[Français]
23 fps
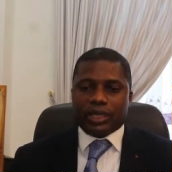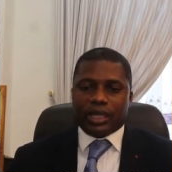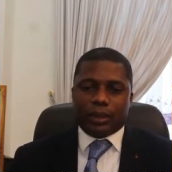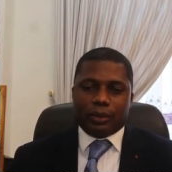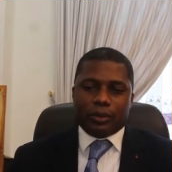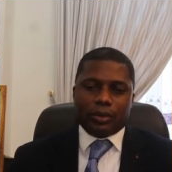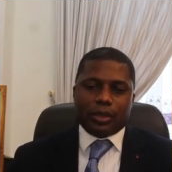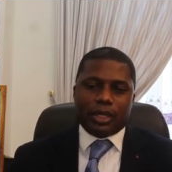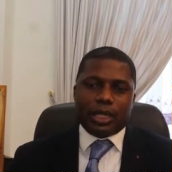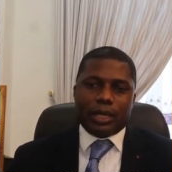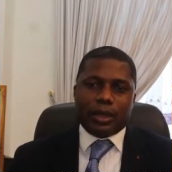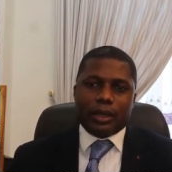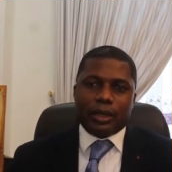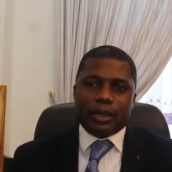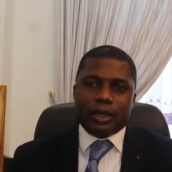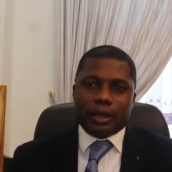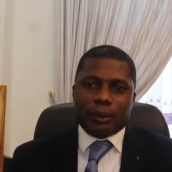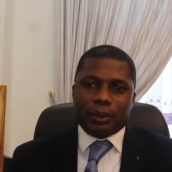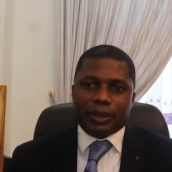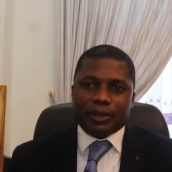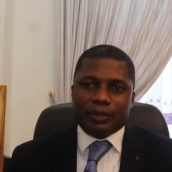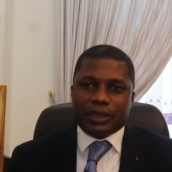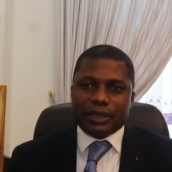On a, on
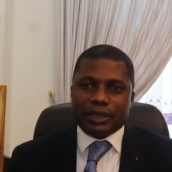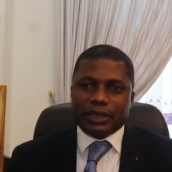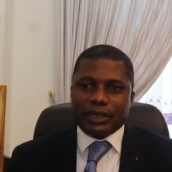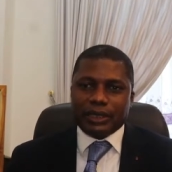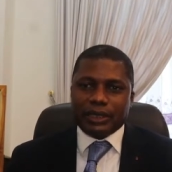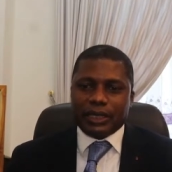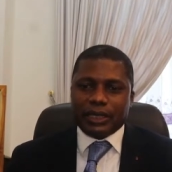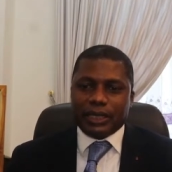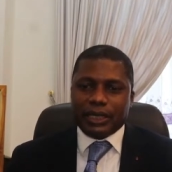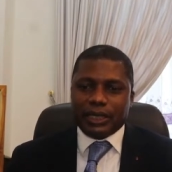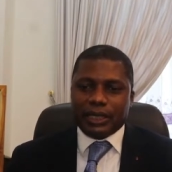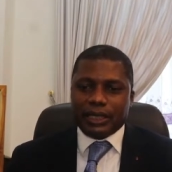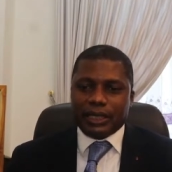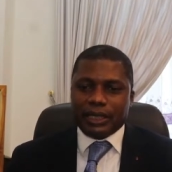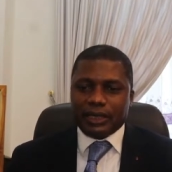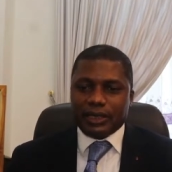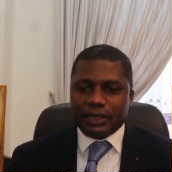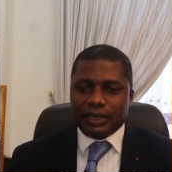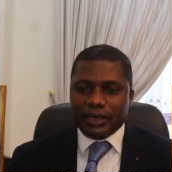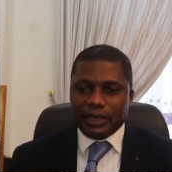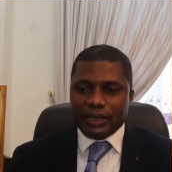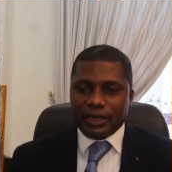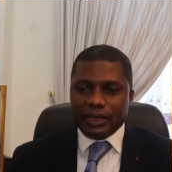a, privatisé la
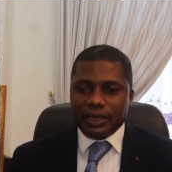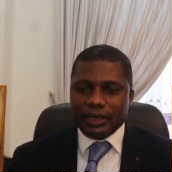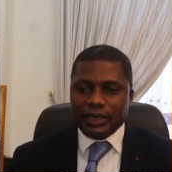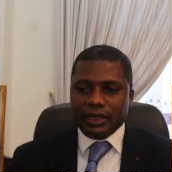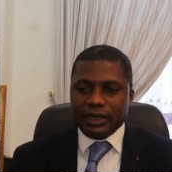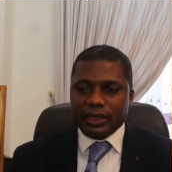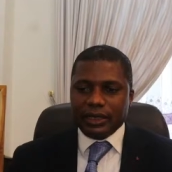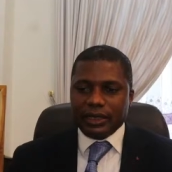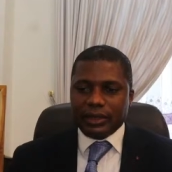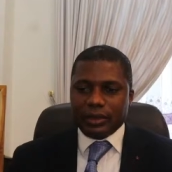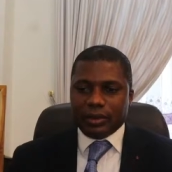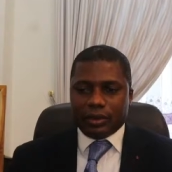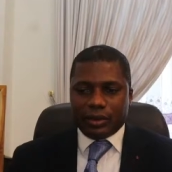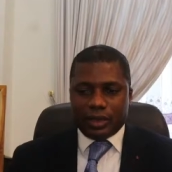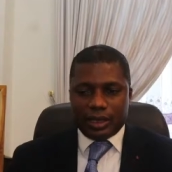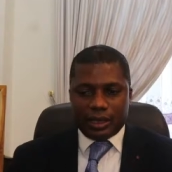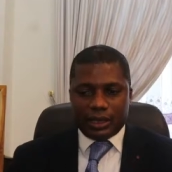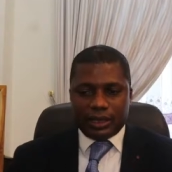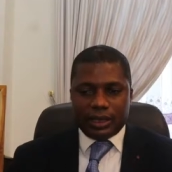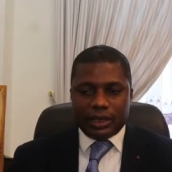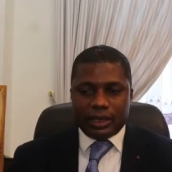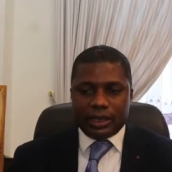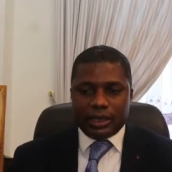NSCT, on a
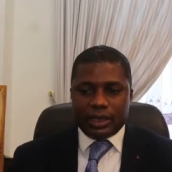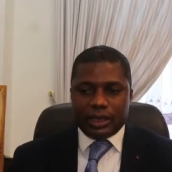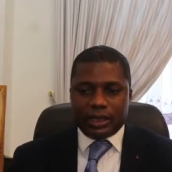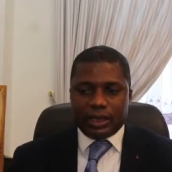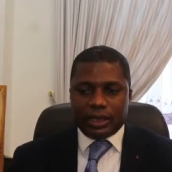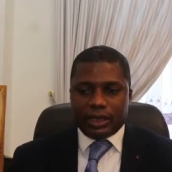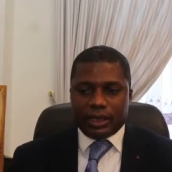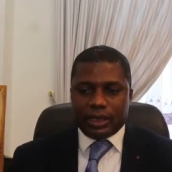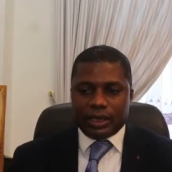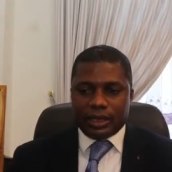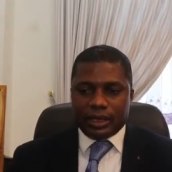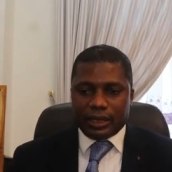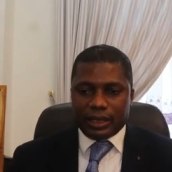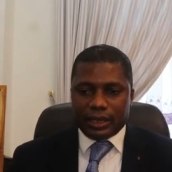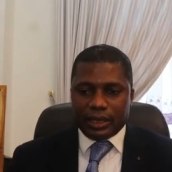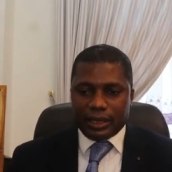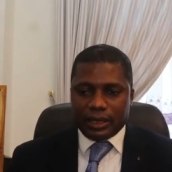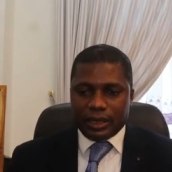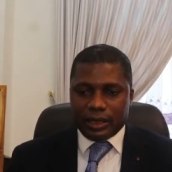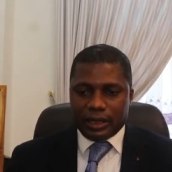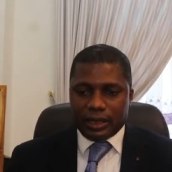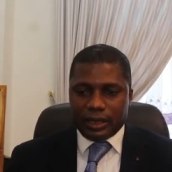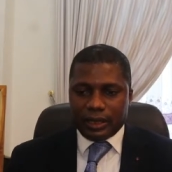cédé euh,
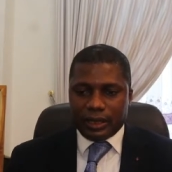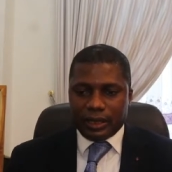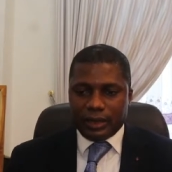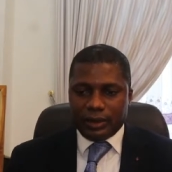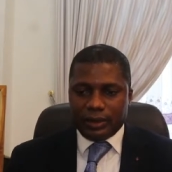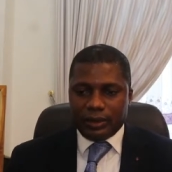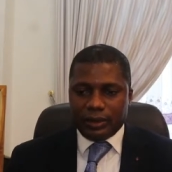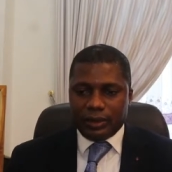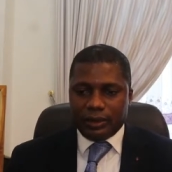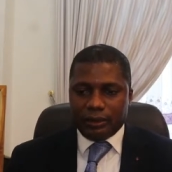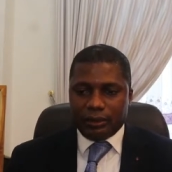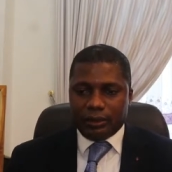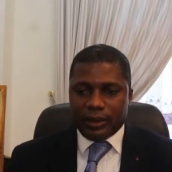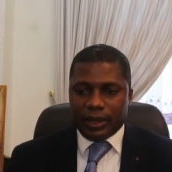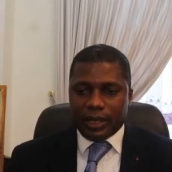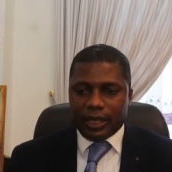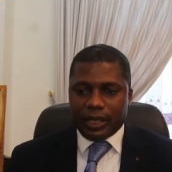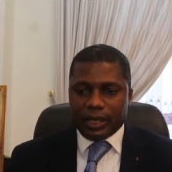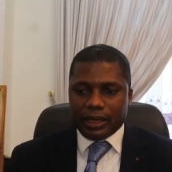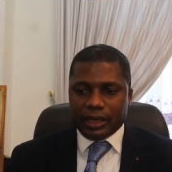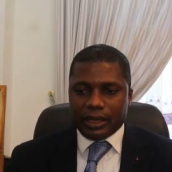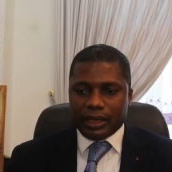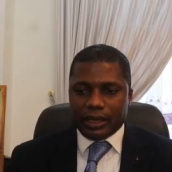une
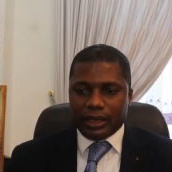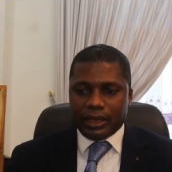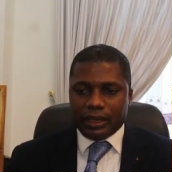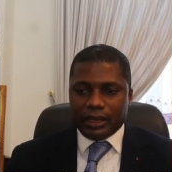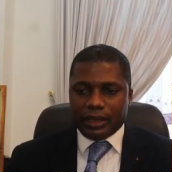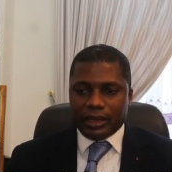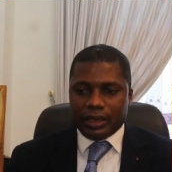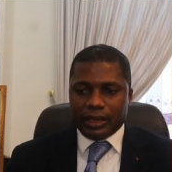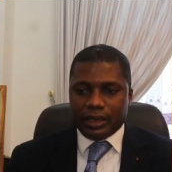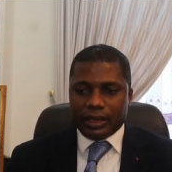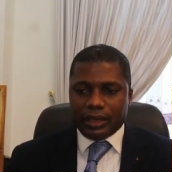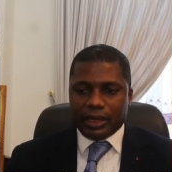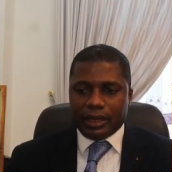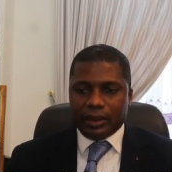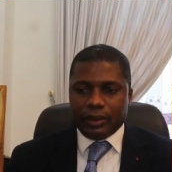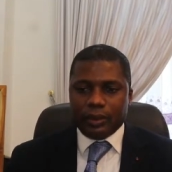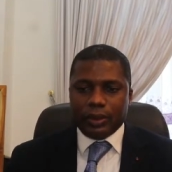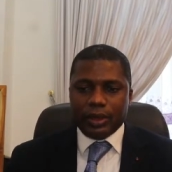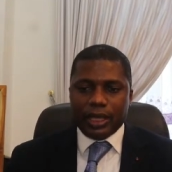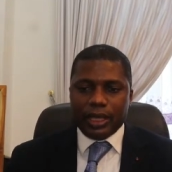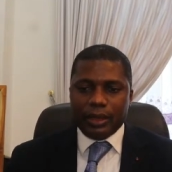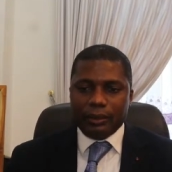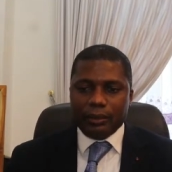part euh, à
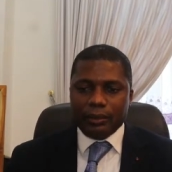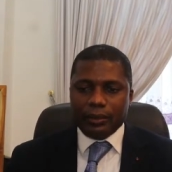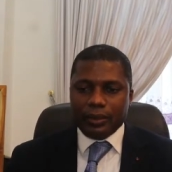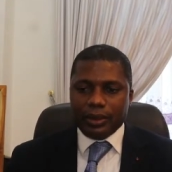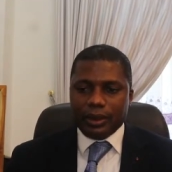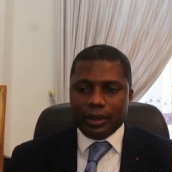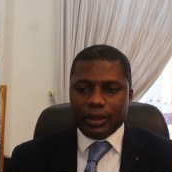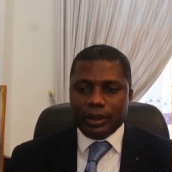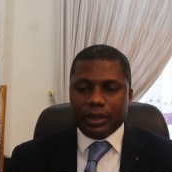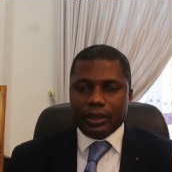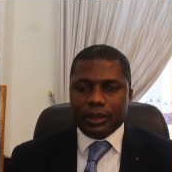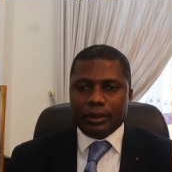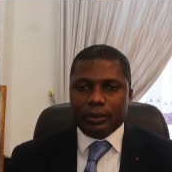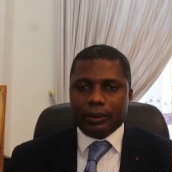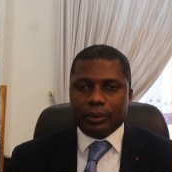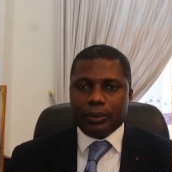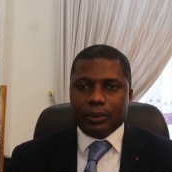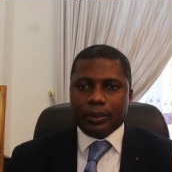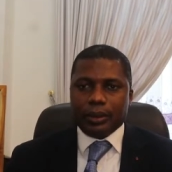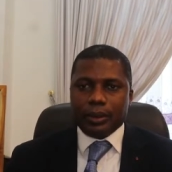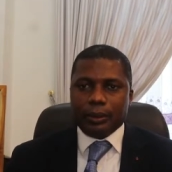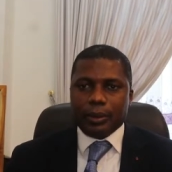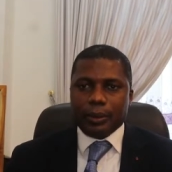Olam euh,
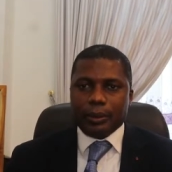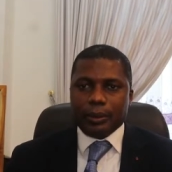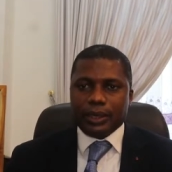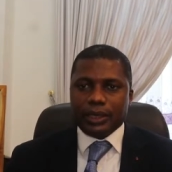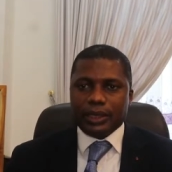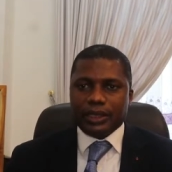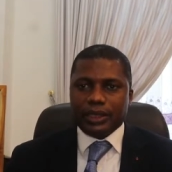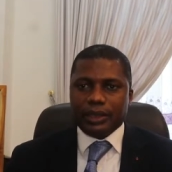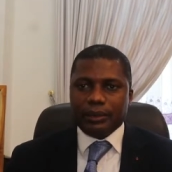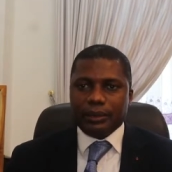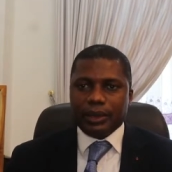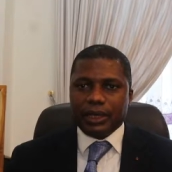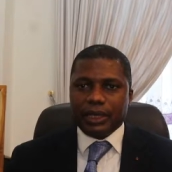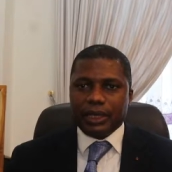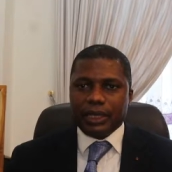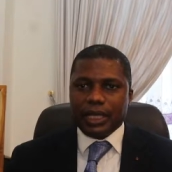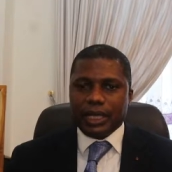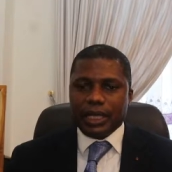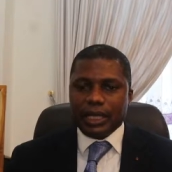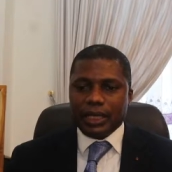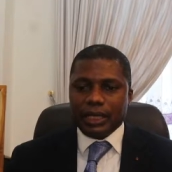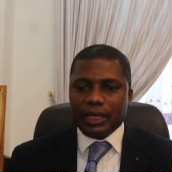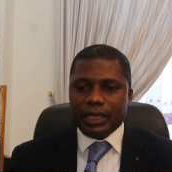pour à peu près 10
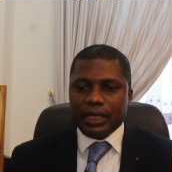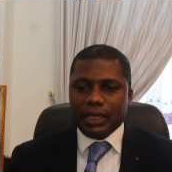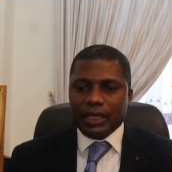milliards.